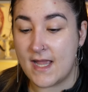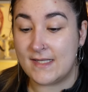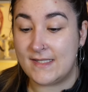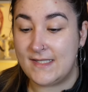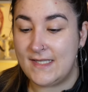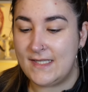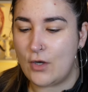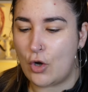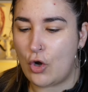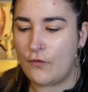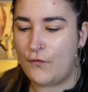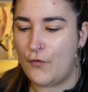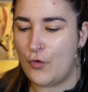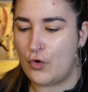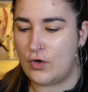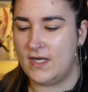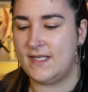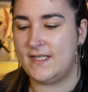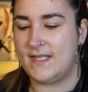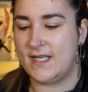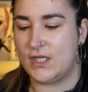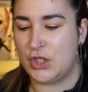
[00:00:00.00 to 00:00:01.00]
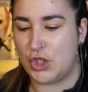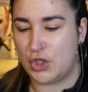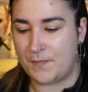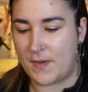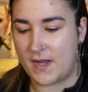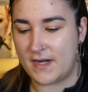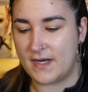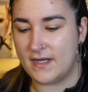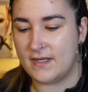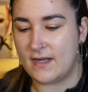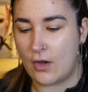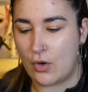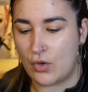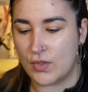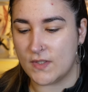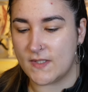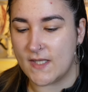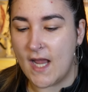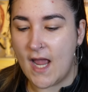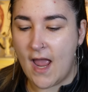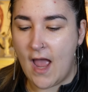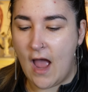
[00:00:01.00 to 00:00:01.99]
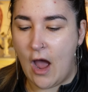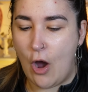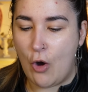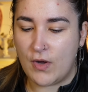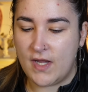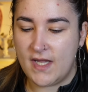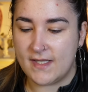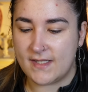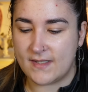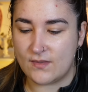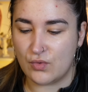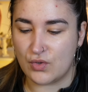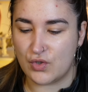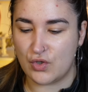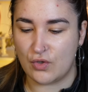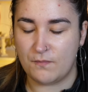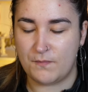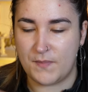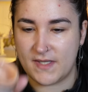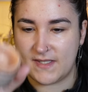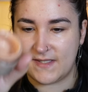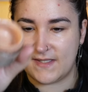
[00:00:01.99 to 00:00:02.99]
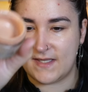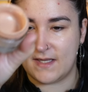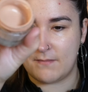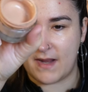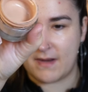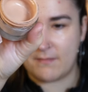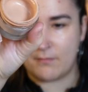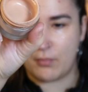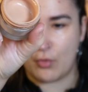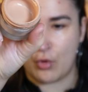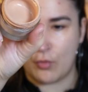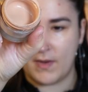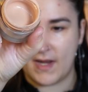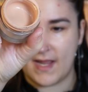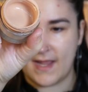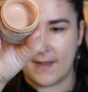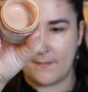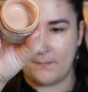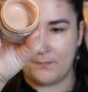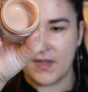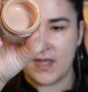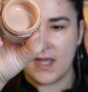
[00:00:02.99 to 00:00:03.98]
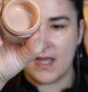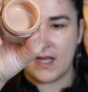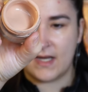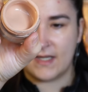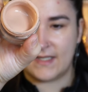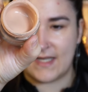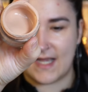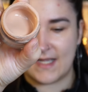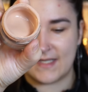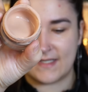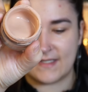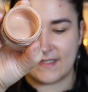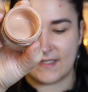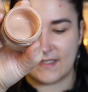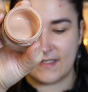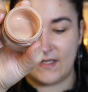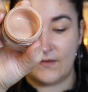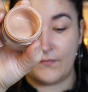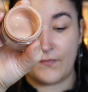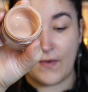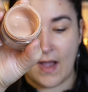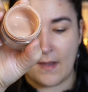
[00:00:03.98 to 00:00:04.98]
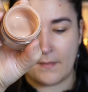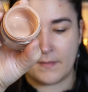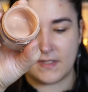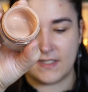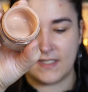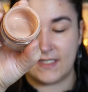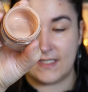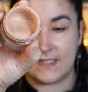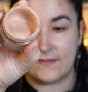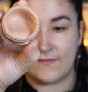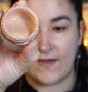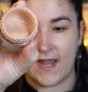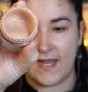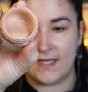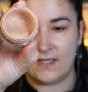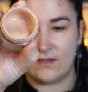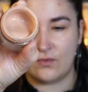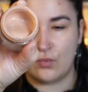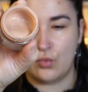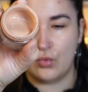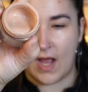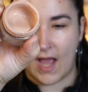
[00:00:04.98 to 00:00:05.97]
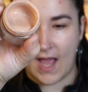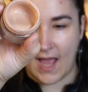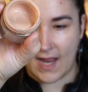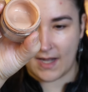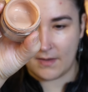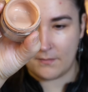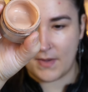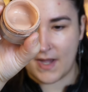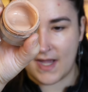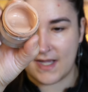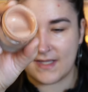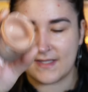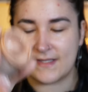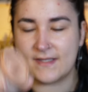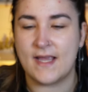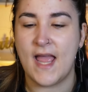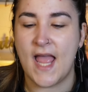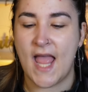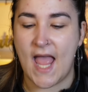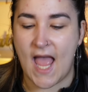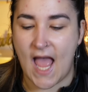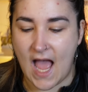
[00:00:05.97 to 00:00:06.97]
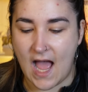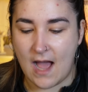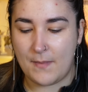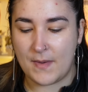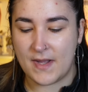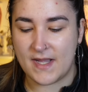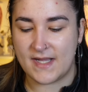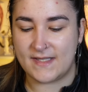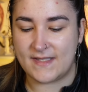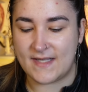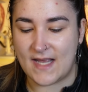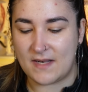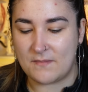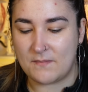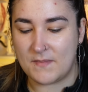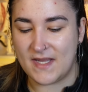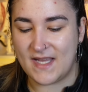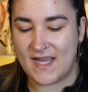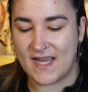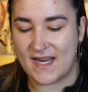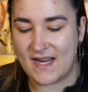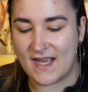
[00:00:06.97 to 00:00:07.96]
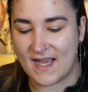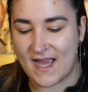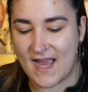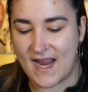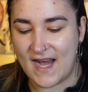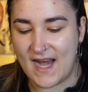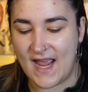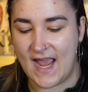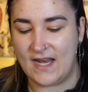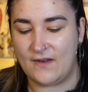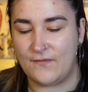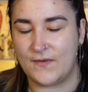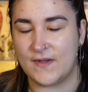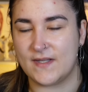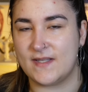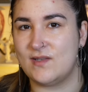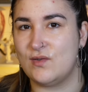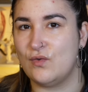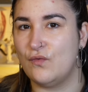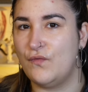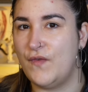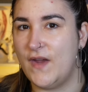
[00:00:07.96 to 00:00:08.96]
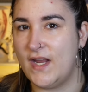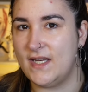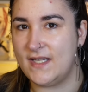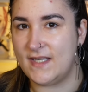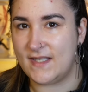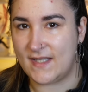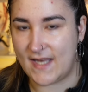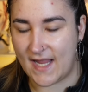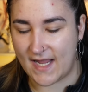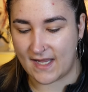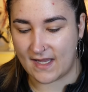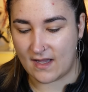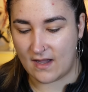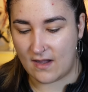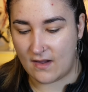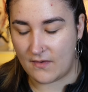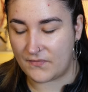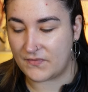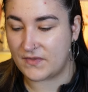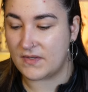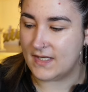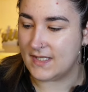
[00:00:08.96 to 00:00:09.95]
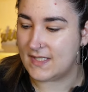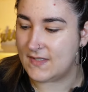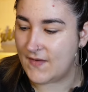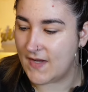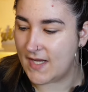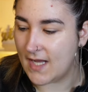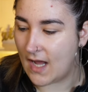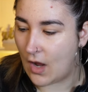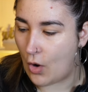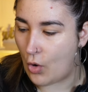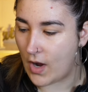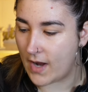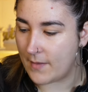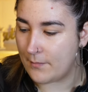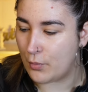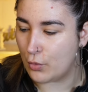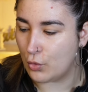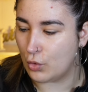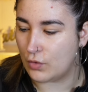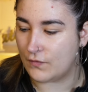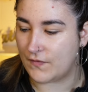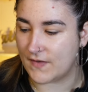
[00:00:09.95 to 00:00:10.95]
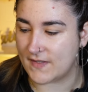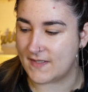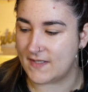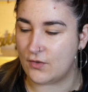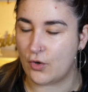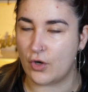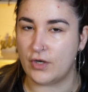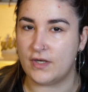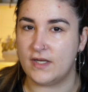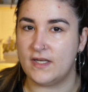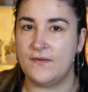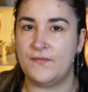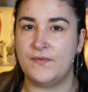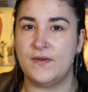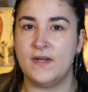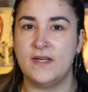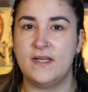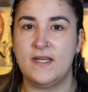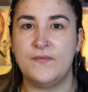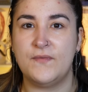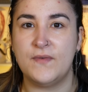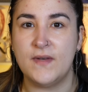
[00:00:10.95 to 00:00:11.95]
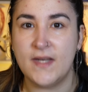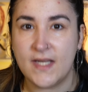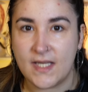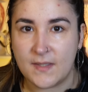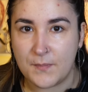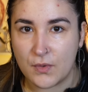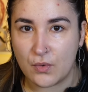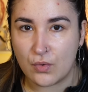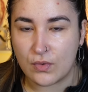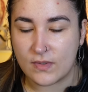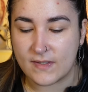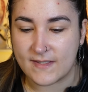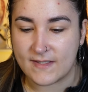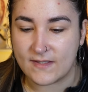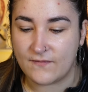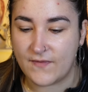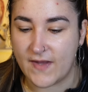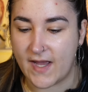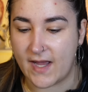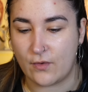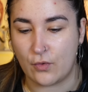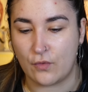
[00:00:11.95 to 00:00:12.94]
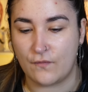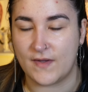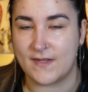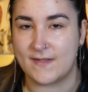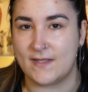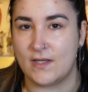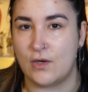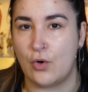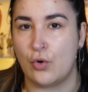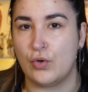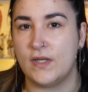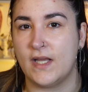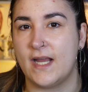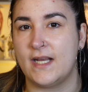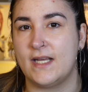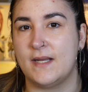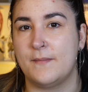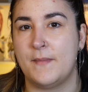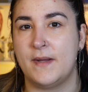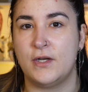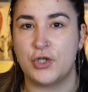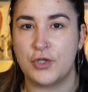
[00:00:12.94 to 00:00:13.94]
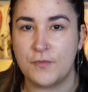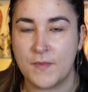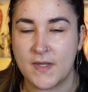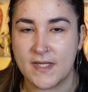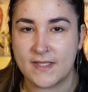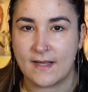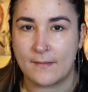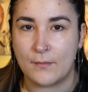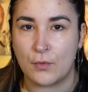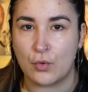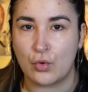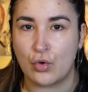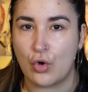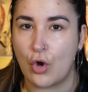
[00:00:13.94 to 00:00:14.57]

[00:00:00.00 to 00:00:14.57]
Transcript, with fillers: Sieht auch wirklich sehr spannend aus. Auch hier ist nur so ein bisschen bisschen mein Problem, dass die Farbe sich zwar echt gut anpasst, aber es hat mir generell etwas zu wenig Deckkraft. Deswegen auch ein Produkt, was ich heute definitiv nicht benutzen werde und was dann auch direkt in meine Schminksammlung